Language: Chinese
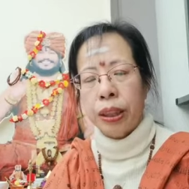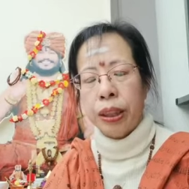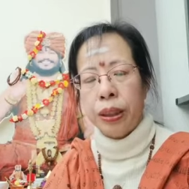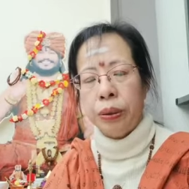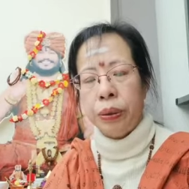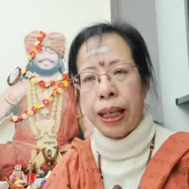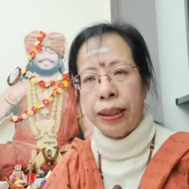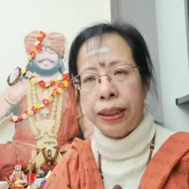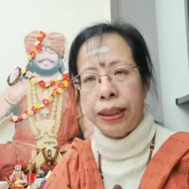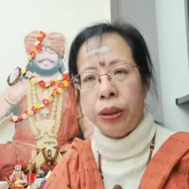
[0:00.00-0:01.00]
何瑜伽
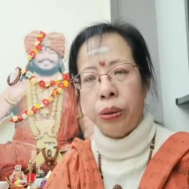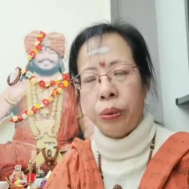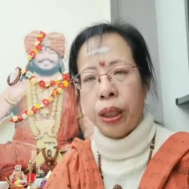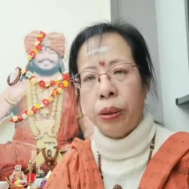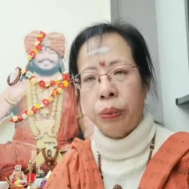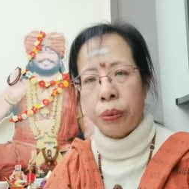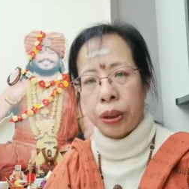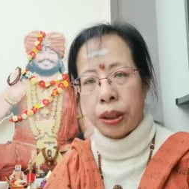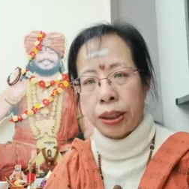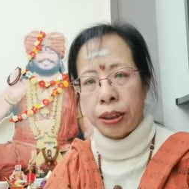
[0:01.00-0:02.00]
基础的五
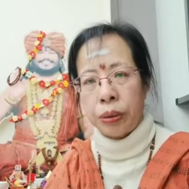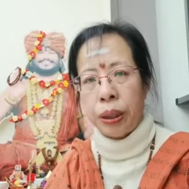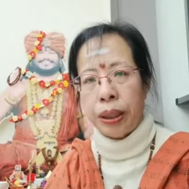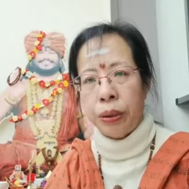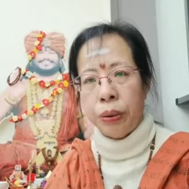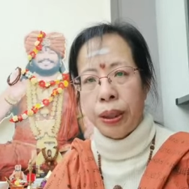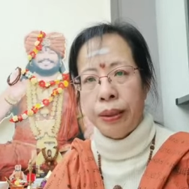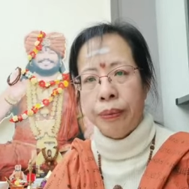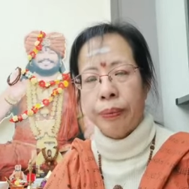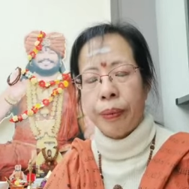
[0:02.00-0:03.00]
十四岁的女
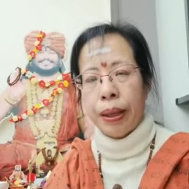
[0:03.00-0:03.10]
人。